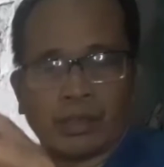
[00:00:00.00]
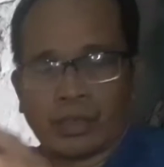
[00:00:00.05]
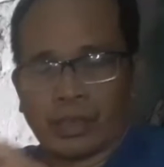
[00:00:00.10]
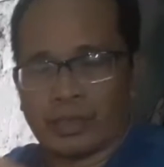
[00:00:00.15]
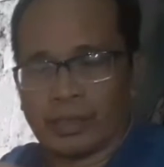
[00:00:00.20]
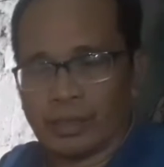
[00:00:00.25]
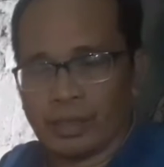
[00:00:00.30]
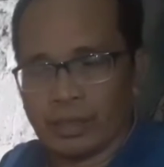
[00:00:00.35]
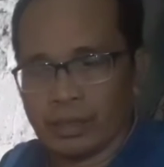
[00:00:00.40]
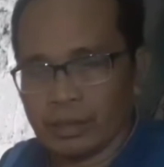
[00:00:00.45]

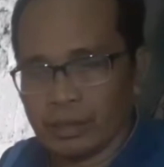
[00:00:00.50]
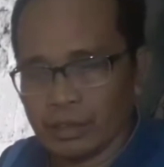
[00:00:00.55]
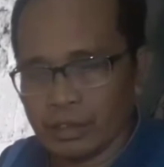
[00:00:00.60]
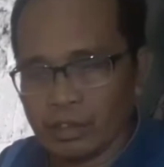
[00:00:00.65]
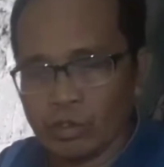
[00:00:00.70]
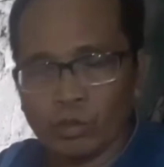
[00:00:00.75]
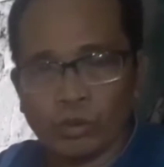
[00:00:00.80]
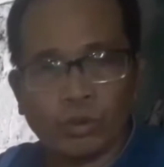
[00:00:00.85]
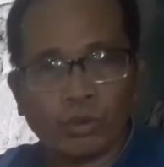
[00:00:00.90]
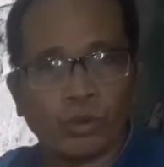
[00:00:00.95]
kanilang
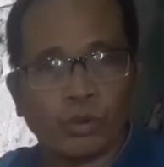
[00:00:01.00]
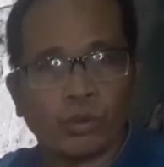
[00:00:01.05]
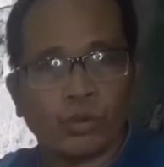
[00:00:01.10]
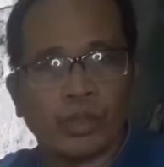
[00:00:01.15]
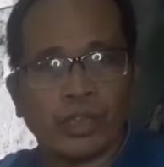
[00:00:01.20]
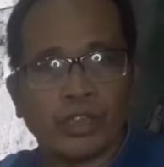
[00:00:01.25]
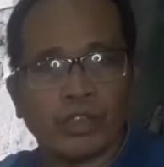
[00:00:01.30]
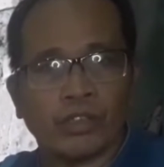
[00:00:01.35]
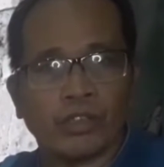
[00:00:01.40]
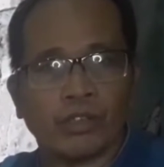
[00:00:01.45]

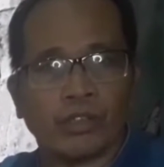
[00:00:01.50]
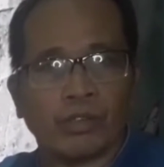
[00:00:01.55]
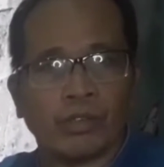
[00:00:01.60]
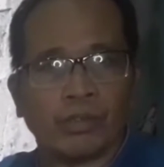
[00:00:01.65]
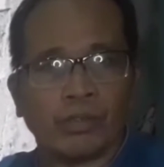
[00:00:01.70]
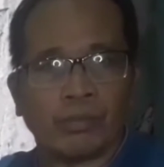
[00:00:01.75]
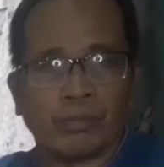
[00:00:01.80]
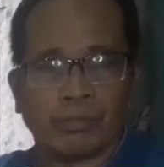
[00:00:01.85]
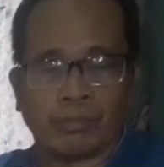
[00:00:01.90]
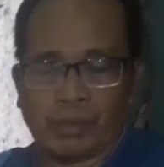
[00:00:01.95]
itinuturo ngayon
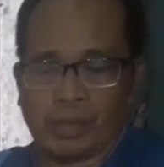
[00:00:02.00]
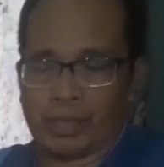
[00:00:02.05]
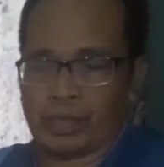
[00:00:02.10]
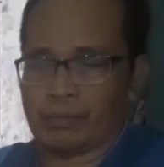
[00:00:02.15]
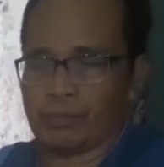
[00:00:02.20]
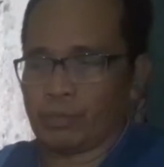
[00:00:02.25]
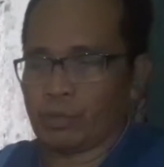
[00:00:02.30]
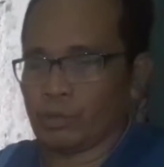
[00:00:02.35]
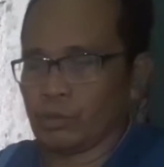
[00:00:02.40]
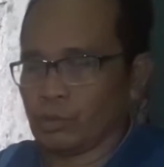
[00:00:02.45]
para
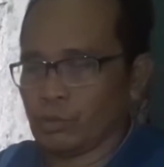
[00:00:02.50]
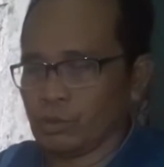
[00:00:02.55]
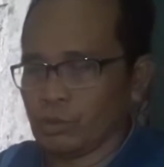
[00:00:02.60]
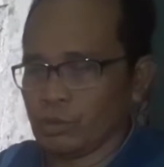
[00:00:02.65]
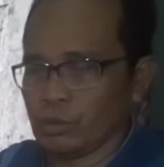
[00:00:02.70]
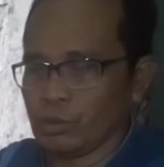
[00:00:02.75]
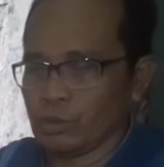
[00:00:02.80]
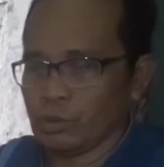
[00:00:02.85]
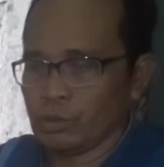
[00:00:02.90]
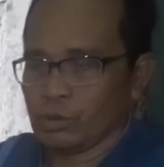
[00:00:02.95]
po
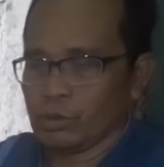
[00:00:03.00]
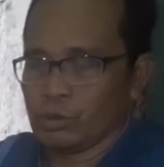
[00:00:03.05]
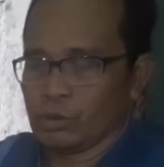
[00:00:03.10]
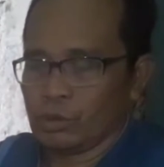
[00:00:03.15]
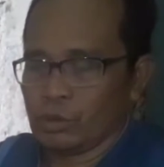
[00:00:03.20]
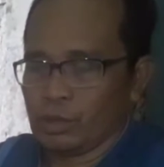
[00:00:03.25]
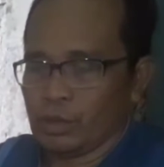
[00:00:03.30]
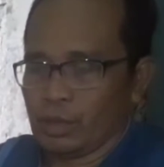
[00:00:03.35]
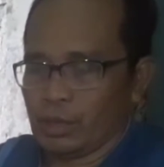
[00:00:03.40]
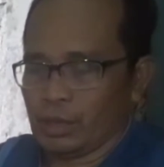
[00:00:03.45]

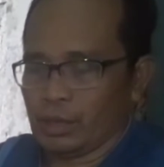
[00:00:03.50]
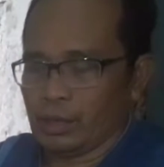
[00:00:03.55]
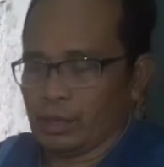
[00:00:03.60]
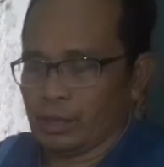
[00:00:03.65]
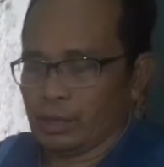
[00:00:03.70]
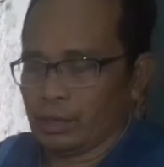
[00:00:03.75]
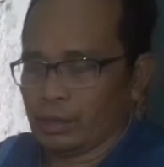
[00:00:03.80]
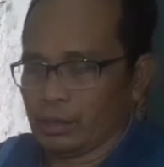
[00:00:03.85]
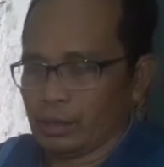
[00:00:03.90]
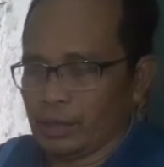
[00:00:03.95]

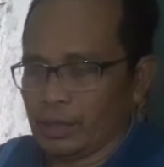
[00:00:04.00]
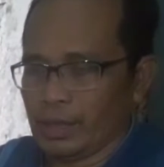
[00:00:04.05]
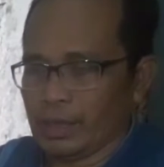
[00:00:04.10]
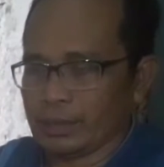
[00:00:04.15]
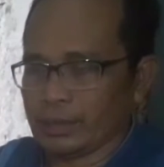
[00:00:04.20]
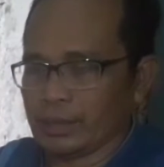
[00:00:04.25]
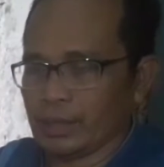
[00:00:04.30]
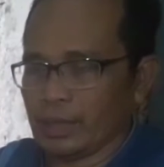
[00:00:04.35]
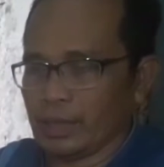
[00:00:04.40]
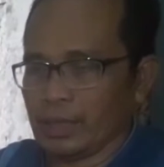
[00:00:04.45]
ang
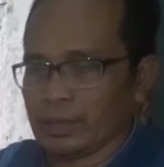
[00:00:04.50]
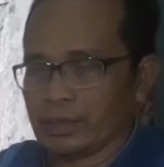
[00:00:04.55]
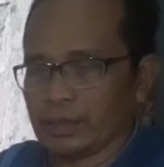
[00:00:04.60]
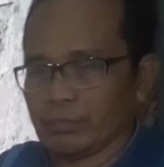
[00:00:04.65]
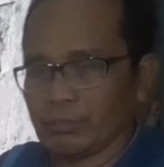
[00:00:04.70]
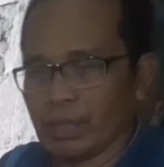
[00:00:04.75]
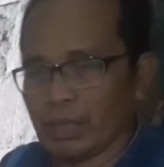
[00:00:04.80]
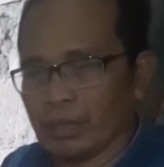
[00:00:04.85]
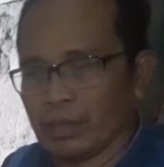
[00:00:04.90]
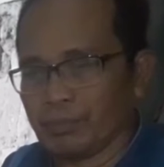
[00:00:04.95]
lahat ng
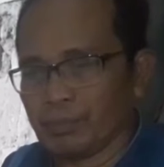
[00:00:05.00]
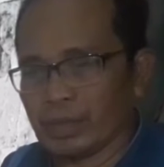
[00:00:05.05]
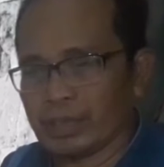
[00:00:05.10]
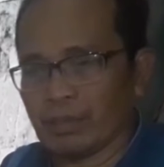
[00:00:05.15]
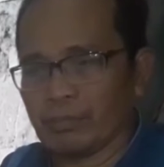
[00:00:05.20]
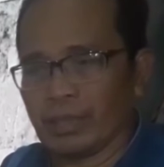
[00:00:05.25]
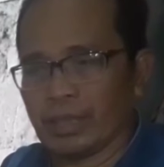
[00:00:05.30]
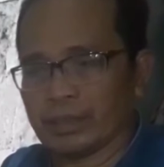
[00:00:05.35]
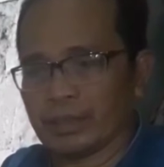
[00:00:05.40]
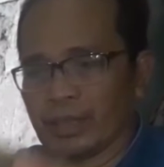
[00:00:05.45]
ating mga
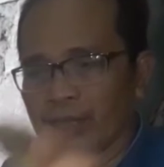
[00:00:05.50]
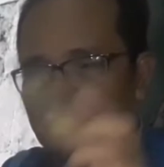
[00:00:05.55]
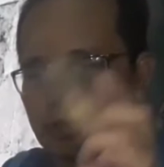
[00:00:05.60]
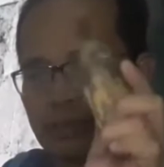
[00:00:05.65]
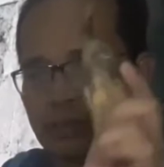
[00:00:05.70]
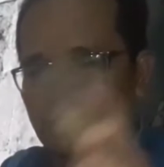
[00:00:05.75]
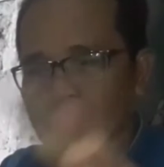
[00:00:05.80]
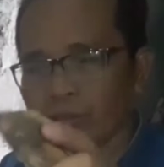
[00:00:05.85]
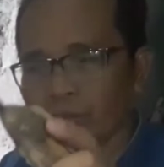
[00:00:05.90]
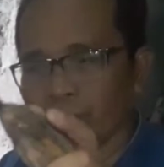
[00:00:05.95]
pataba sa
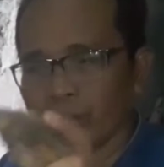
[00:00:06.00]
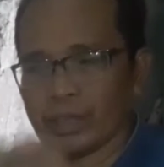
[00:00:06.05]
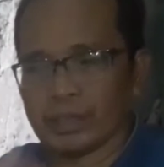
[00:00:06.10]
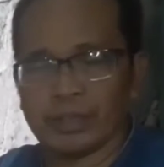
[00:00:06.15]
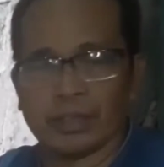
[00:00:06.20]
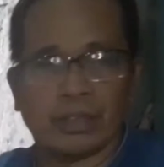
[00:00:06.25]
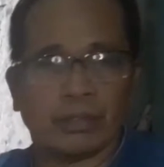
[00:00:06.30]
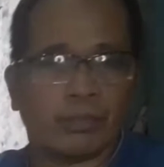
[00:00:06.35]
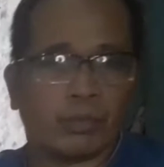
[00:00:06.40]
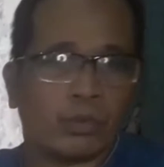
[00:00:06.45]
ating ano ay
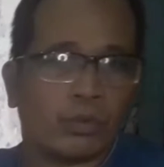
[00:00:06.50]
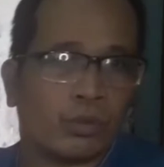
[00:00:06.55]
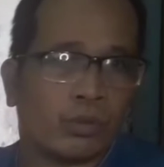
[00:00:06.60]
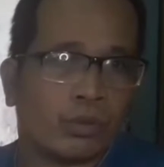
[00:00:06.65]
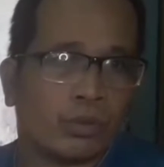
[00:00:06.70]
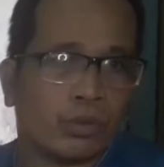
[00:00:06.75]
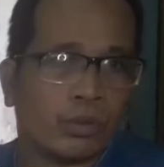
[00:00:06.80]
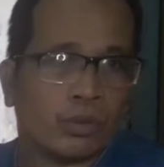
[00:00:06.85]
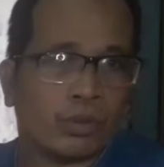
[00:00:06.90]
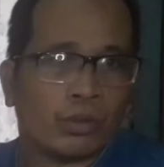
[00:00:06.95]
hindi po
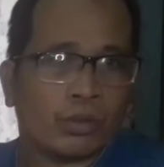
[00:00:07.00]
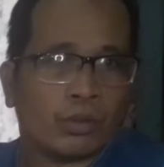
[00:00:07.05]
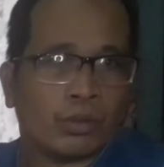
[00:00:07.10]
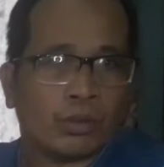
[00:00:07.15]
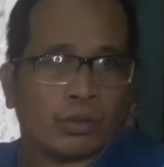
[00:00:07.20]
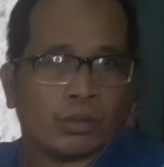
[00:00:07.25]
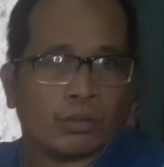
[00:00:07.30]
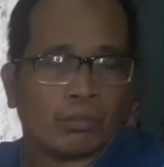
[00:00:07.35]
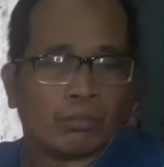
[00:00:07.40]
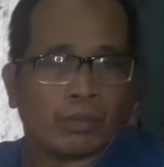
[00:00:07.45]

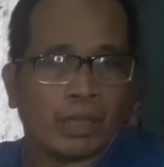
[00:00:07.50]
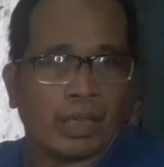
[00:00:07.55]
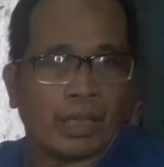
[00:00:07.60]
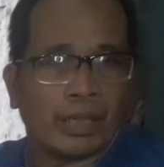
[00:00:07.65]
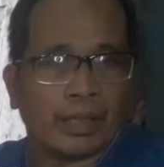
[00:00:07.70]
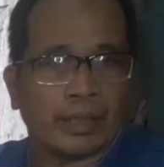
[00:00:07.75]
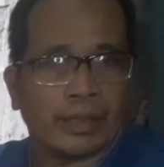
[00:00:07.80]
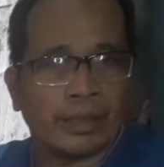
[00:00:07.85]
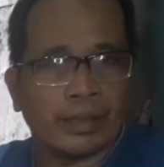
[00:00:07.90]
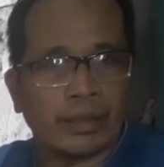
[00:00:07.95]

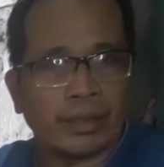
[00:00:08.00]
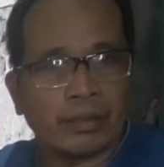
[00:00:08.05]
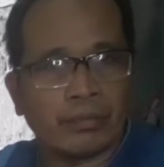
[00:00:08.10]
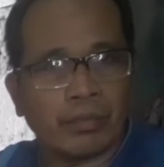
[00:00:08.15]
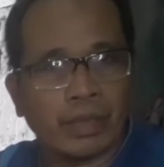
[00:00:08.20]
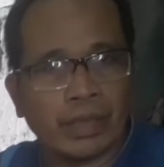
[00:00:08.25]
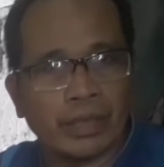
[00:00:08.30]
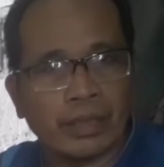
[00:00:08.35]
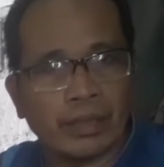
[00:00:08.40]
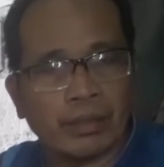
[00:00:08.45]
maaari
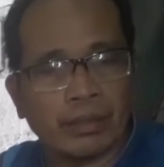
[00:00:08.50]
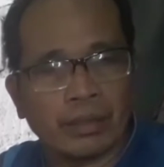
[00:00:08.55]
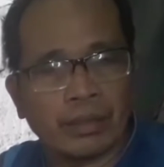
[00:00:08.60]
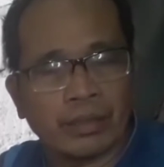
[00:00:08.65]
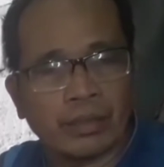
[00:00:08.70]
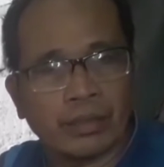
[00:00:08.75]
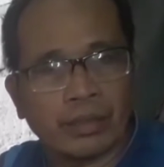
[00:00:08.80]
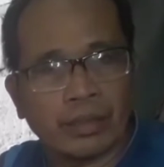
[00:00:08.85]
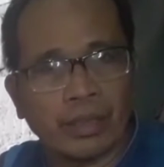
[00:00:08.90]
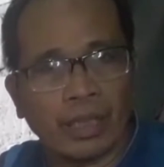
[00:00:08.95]
maging
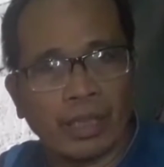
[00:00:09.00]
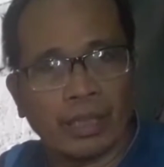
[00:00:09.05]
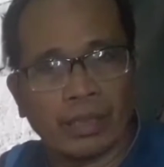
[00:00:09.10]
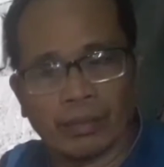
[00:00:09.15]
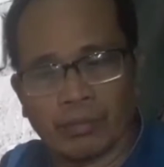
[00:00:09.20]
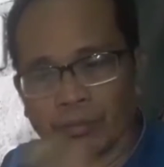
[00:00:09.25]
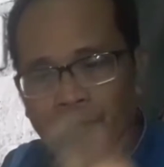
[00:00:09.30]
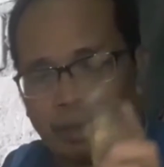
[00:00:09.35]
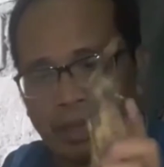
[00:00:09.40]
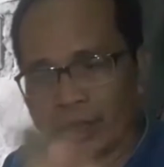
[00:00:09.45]

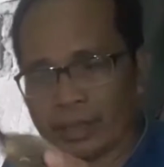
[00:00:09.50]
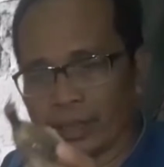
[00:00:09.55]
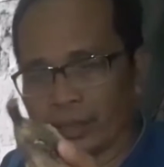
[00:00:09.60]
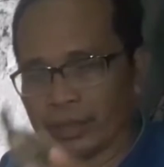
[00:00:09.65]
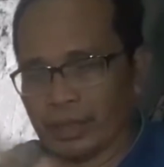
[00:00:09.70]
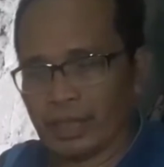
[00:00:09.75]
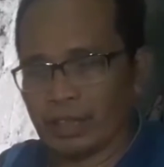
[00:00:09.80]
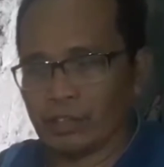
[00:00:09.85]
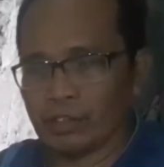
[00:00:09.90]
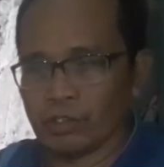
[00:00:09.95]
daan para
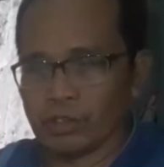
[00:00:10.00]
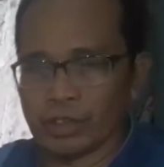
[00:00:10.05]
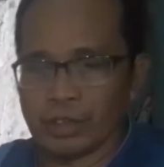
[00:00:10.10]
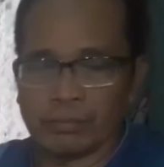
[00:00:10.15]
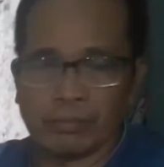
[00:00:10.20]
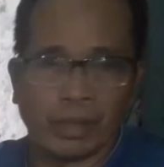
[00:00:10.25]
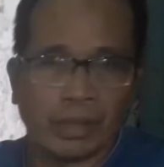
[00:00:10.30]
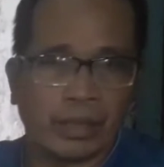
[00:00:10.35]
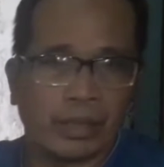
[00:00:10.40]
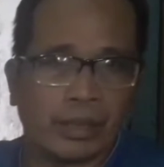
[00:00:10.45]
tayo ay
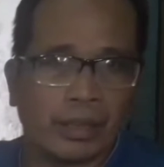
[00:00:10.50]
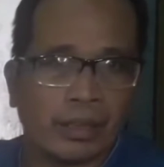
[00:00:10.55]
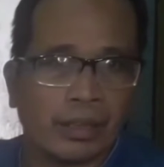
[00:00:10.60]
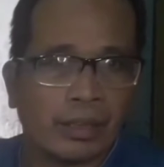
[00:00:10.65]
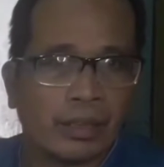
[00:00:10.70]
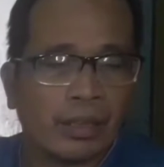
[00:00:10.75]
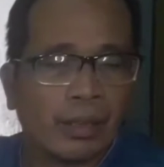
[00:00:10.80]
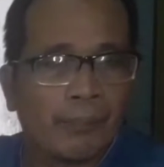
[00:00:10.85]
maging